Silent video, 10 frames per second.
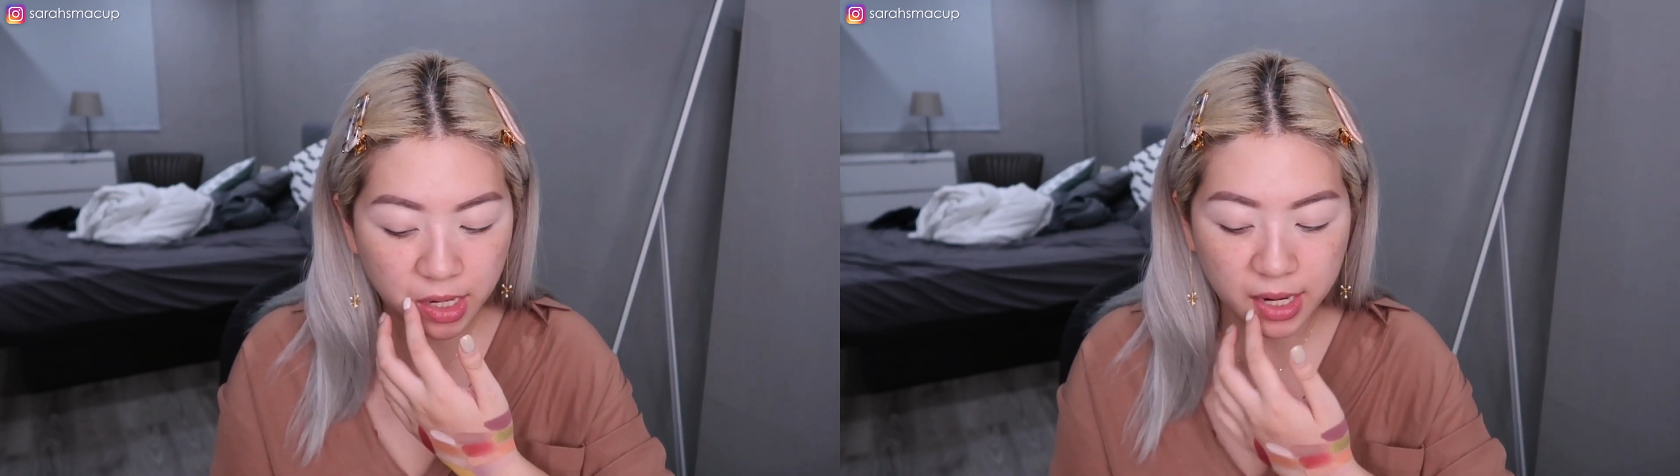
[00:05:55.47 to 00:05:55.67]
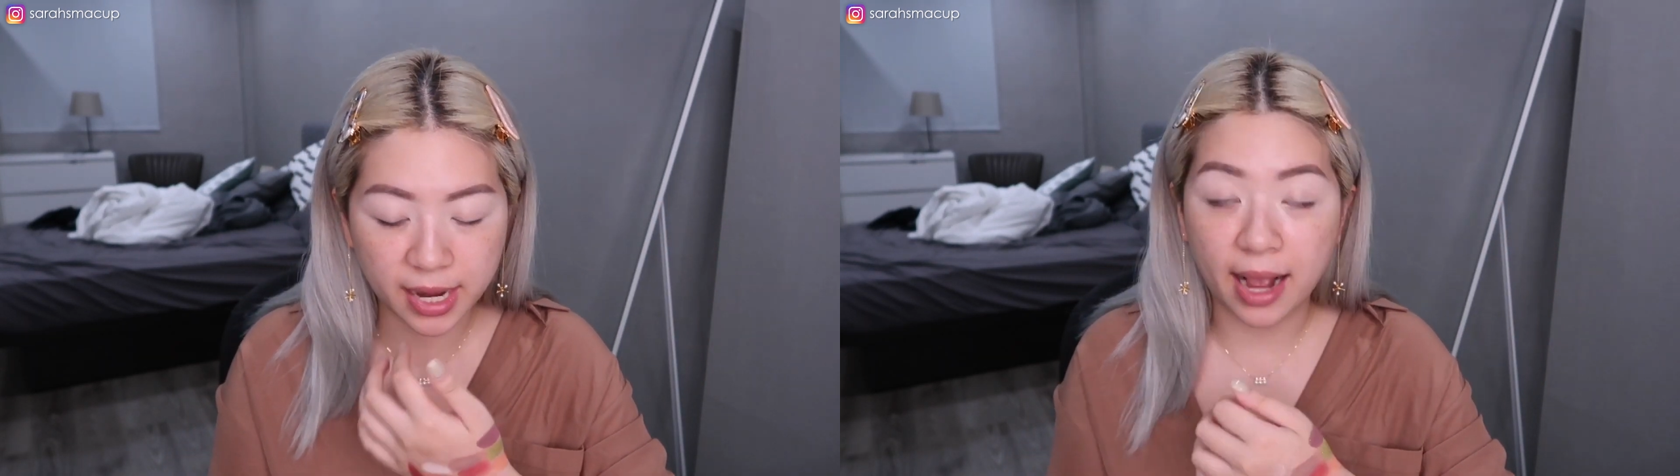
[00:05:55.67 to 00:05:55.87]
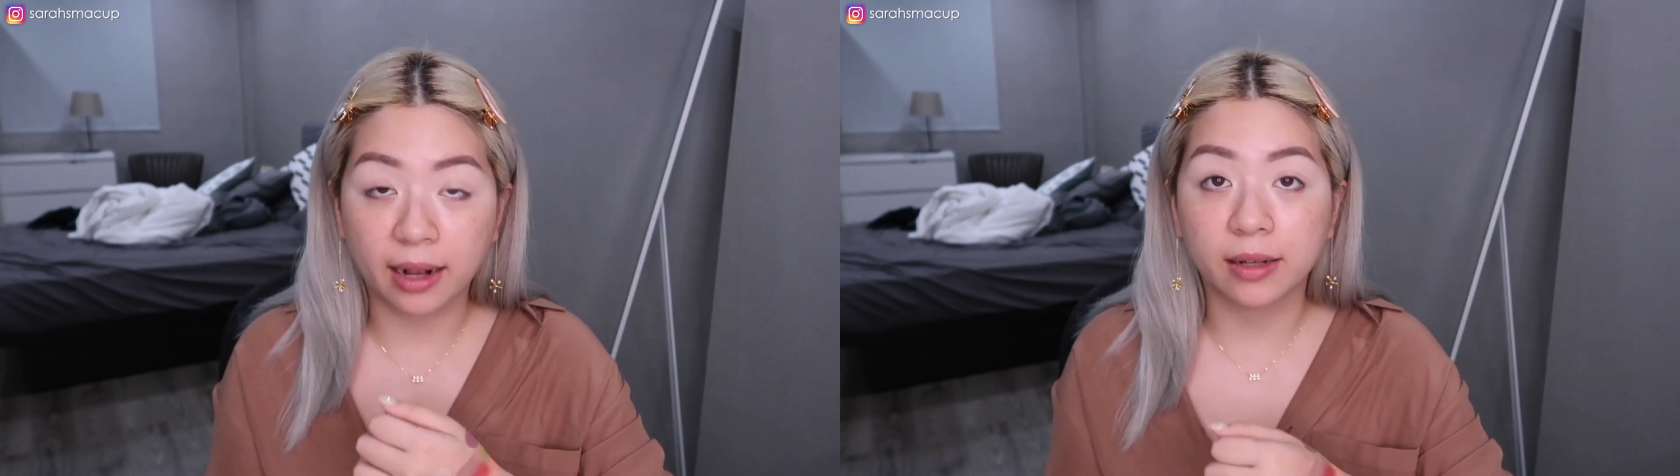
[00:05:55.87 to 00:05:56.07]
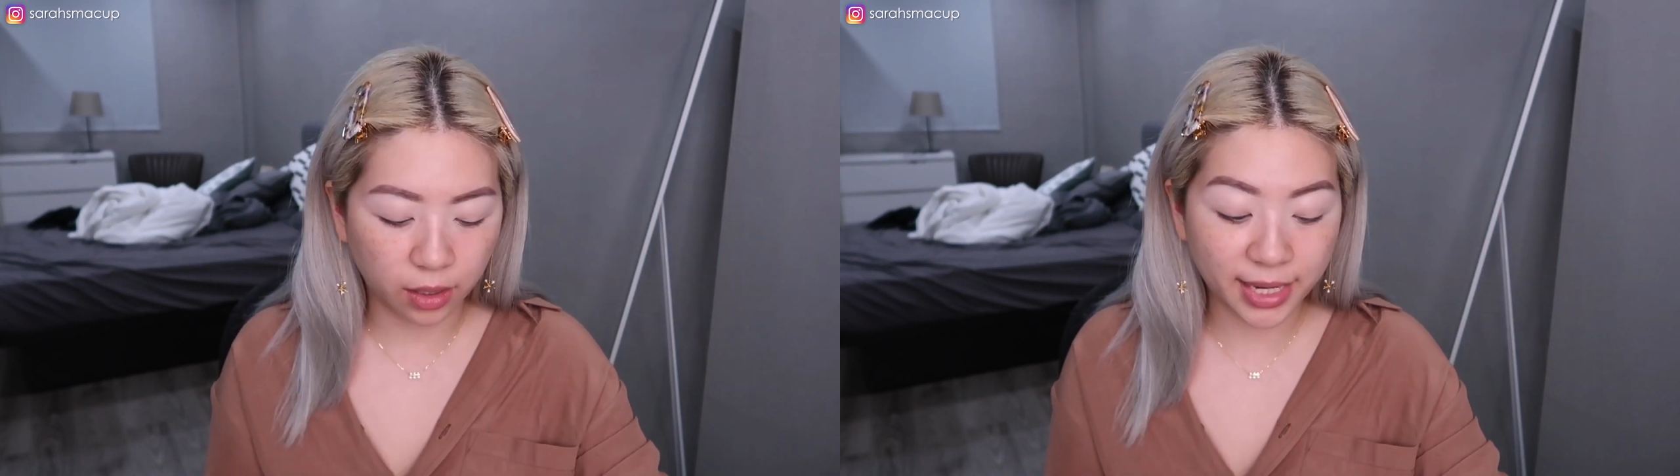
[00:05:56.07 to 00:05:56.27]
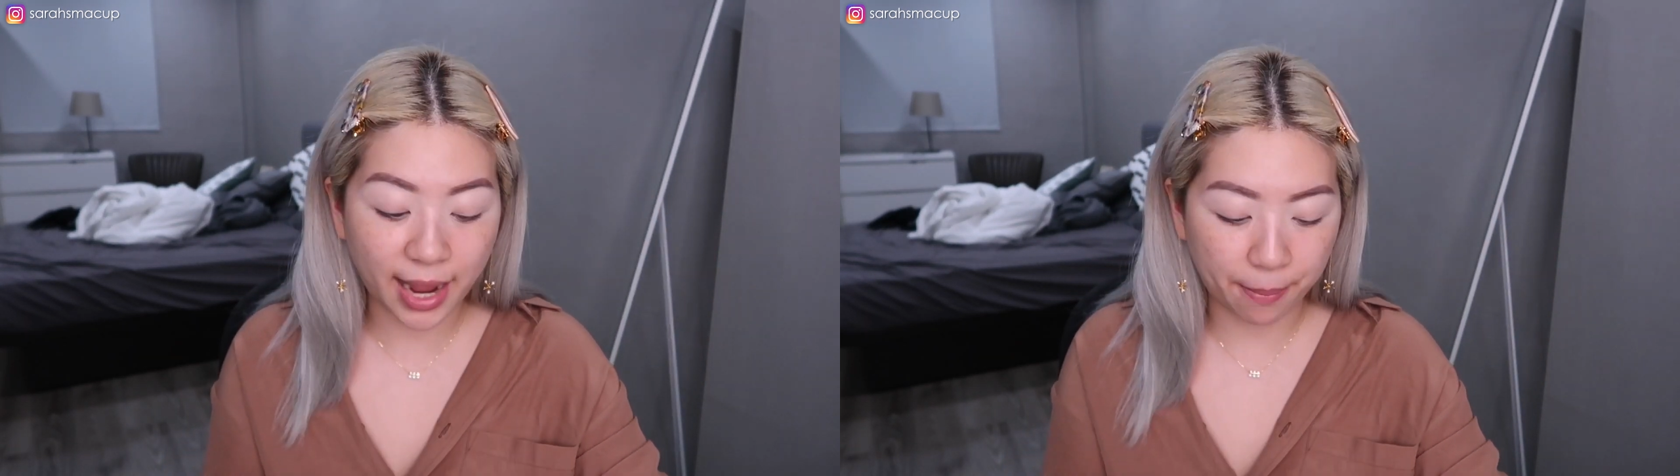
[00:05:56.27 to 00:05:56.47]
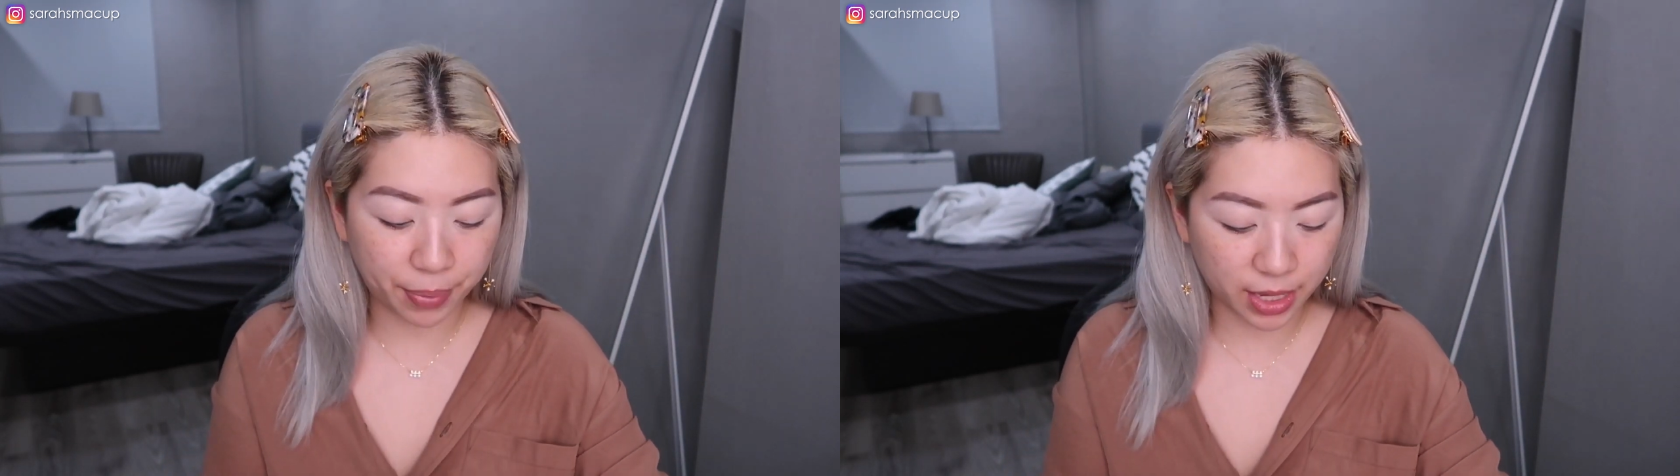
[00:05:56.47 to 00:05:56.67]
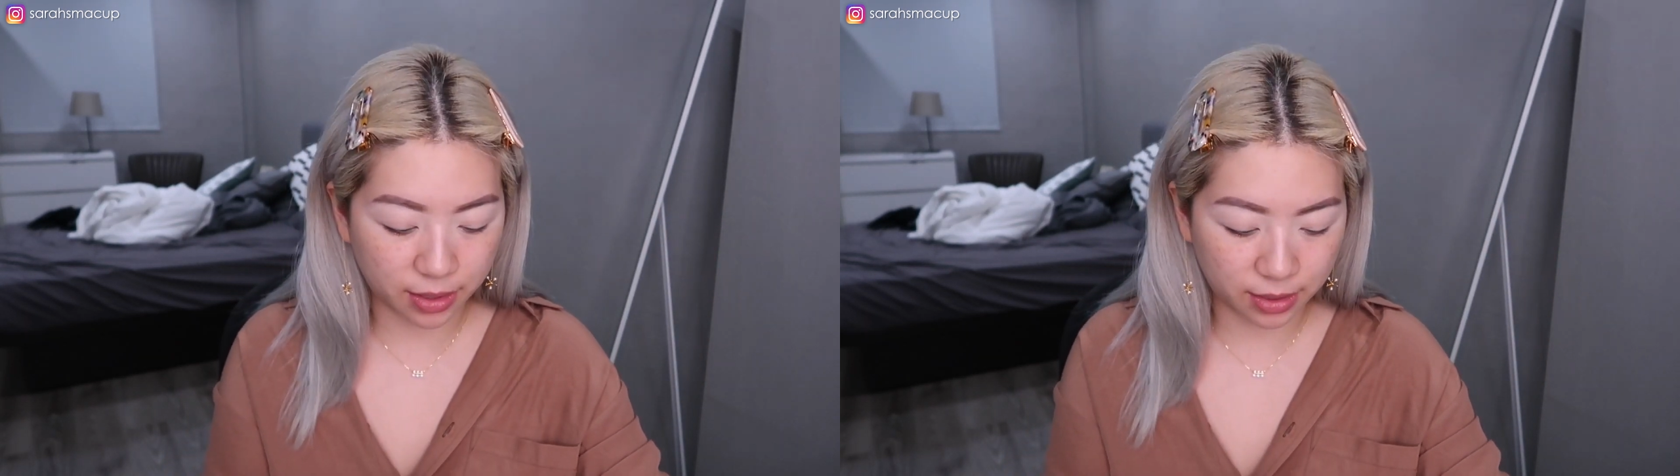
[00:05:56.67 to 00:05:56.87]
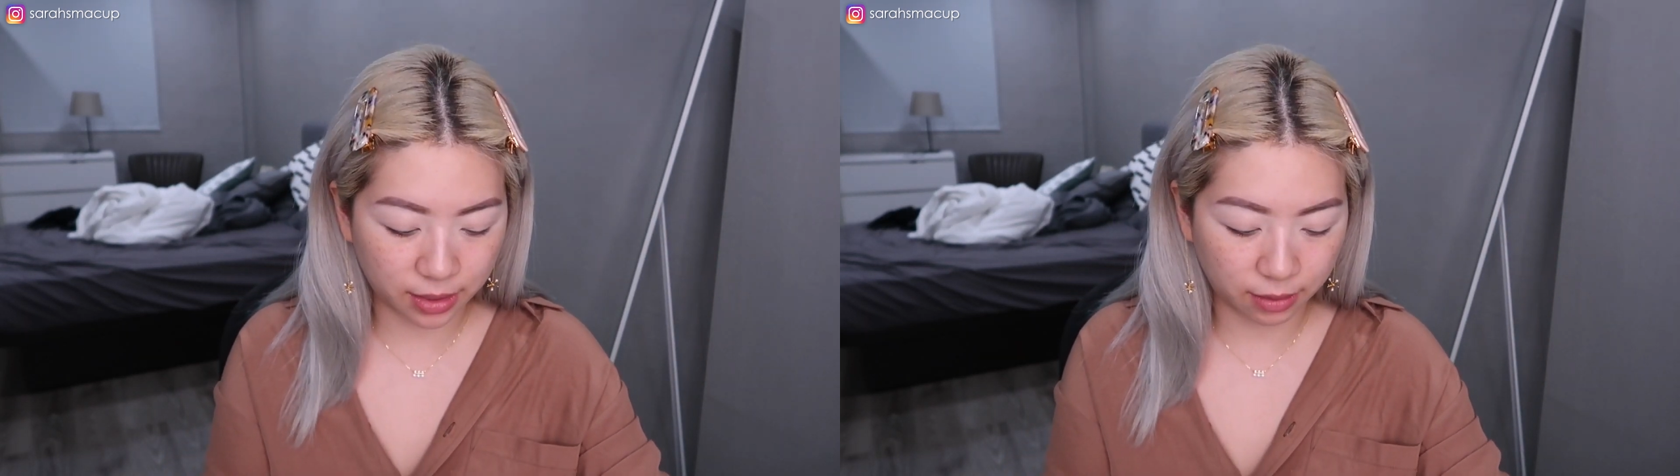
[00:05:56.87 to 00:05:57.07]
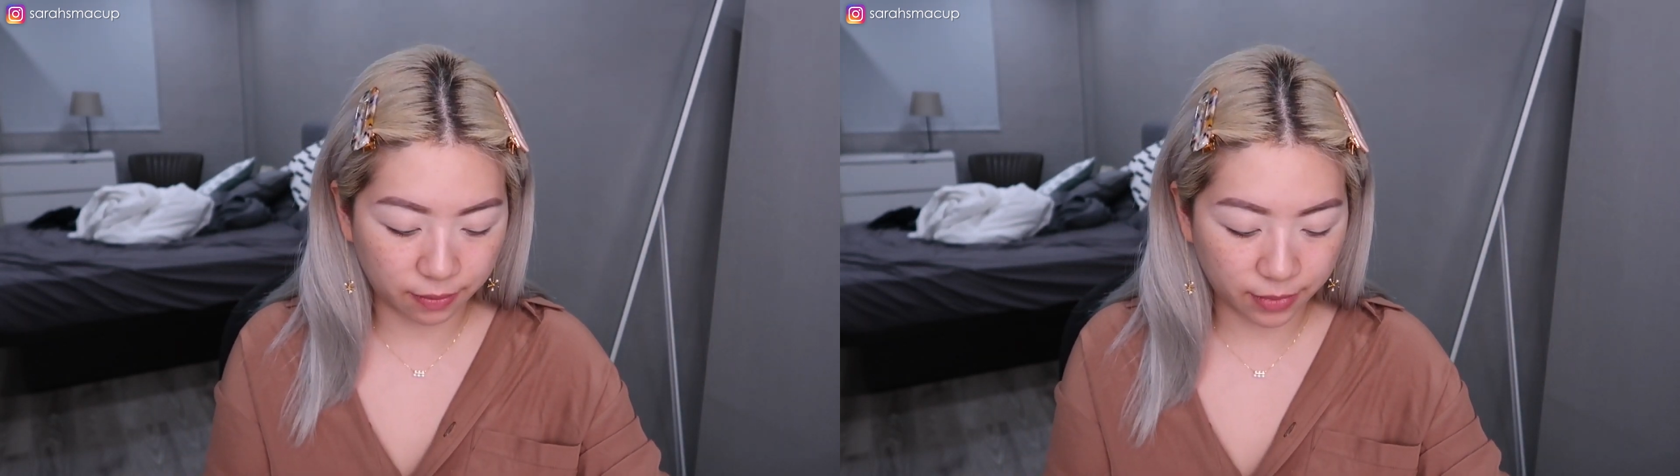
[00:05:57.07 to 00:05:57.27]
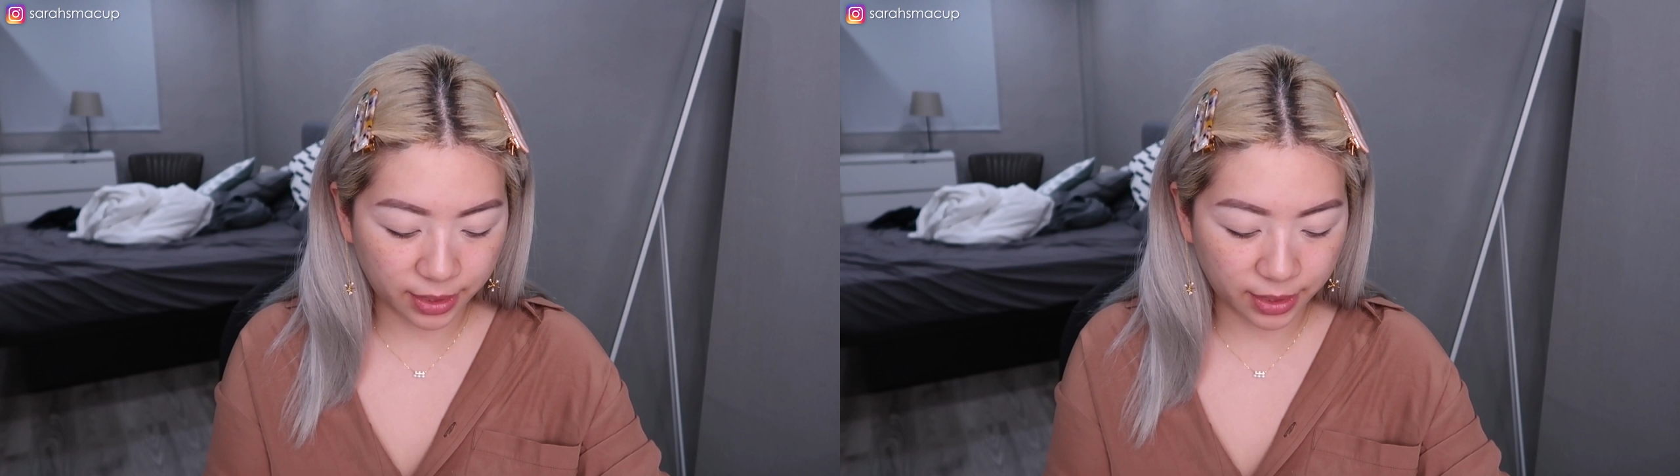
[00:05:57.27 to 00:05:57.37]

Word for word: 的两个亮片色。